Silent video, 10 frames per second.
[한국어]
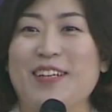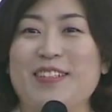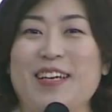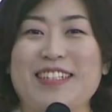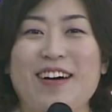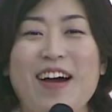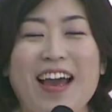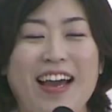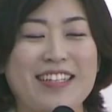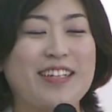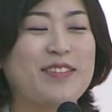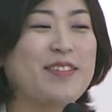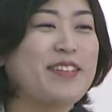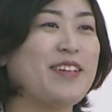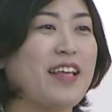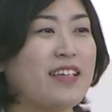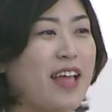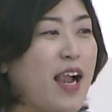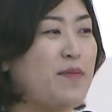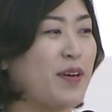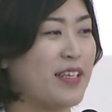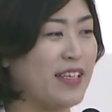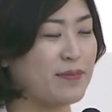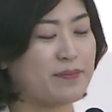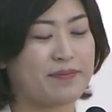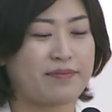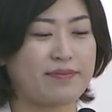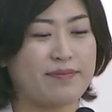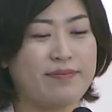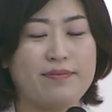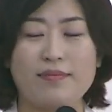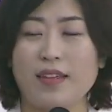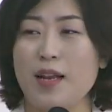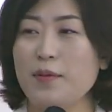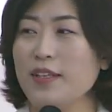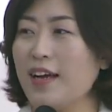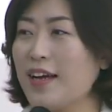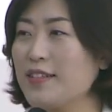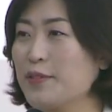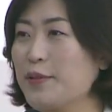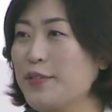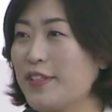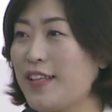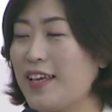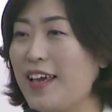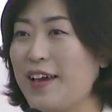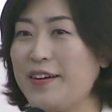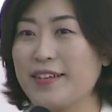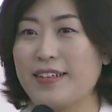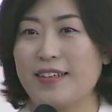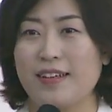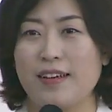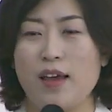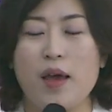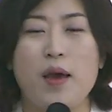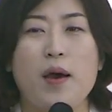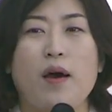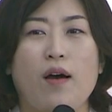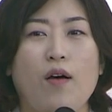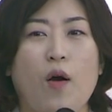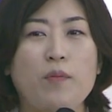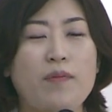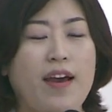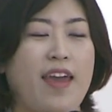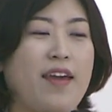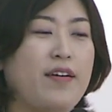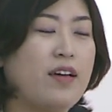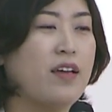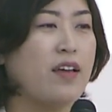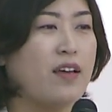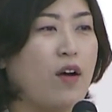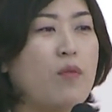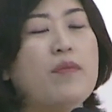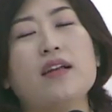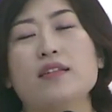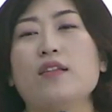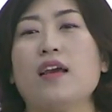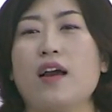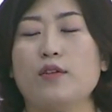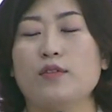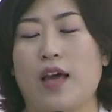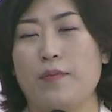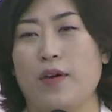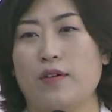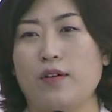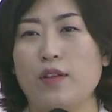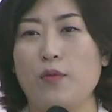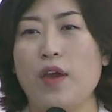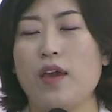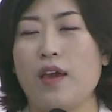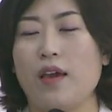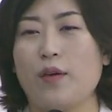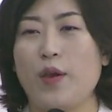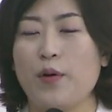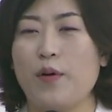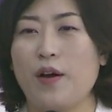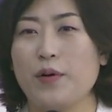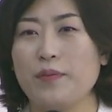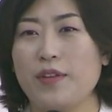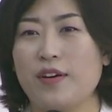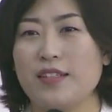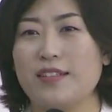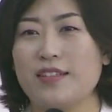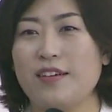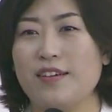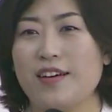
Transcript: 저쪽에서 가장 좋은 선택은 할머니. 할머니가 가장 좋은 선택이에요? 어, 엄마예요? 엄마를 선택하고 나면 그런데 왜 괴로워하고 힘들어하시죠?